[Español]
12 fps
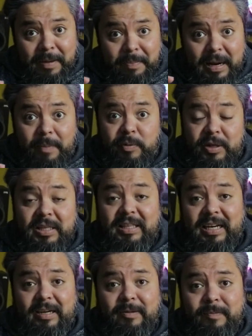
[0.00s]
Para poder
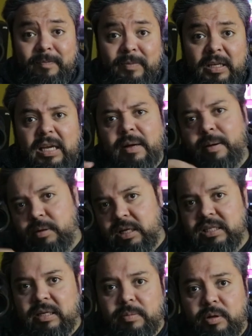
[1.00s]
entrar. Y abajo en la
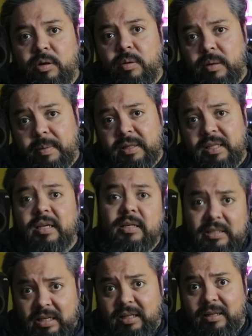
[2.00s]
descripción, obviamente,
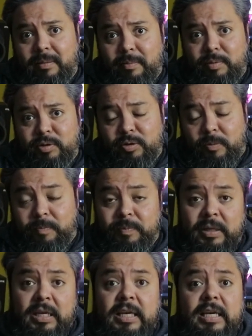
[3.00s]
está también puesto.
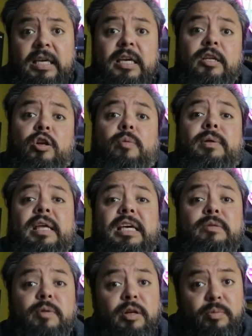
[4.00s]
Y no
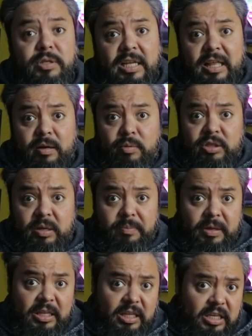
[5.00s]
olvidéis, bueno, pues nada, como
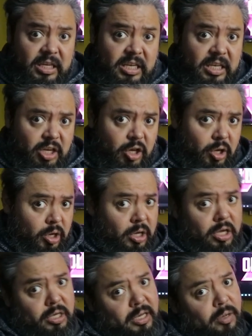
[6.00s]
siempre, decir
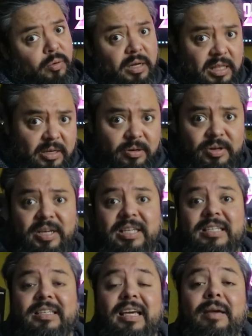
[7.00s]
y que nunca digo
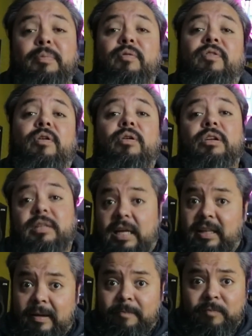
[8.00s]
es que, por favor,
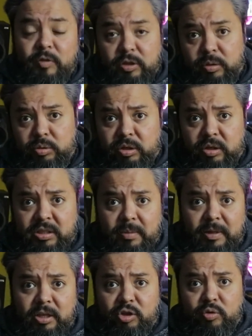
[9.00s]
nada, si os ha gustado este
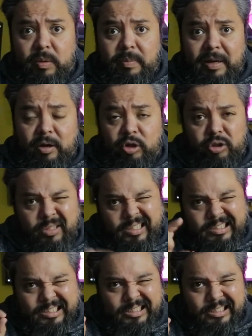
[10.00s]
vídeo, súper a corto,
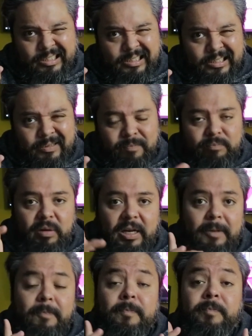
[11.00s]

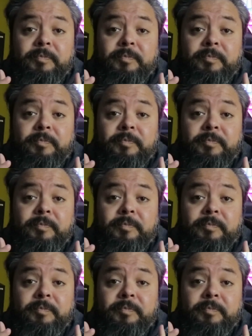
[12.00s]
¿vale?